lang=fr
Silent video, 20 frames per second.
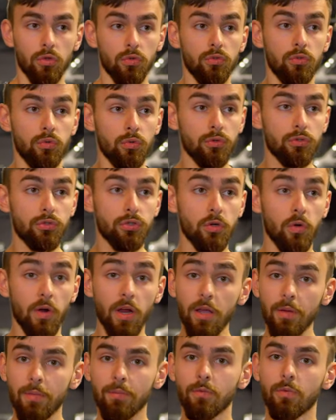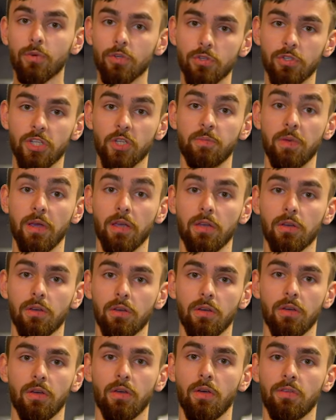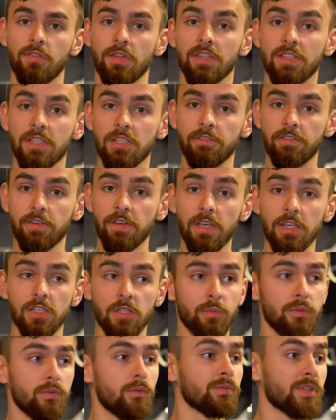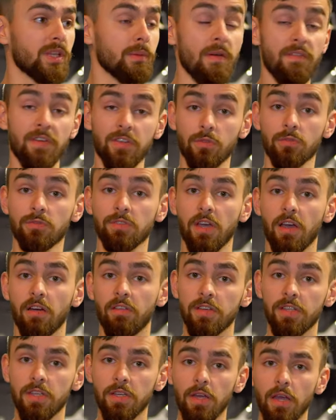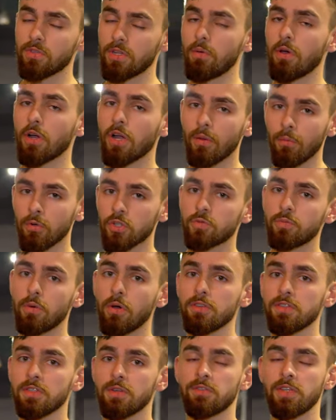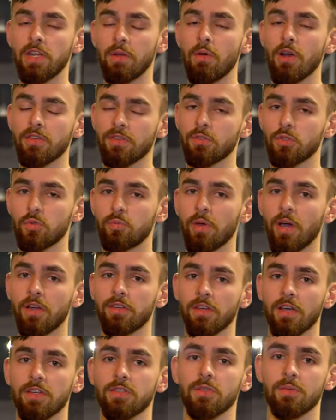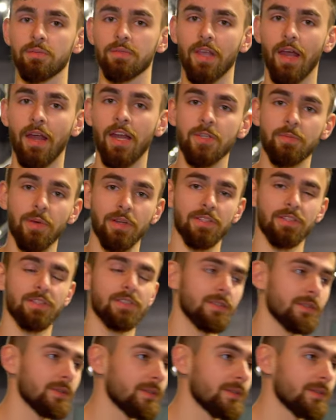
Donc euh, voilà, donc euh, j'espère que vous avez kiffé et j'ai un peu montré ma façon de travailler. Vous allez voir comment je bosse, vous allez voir c'est super intéressant. Allez c'est parti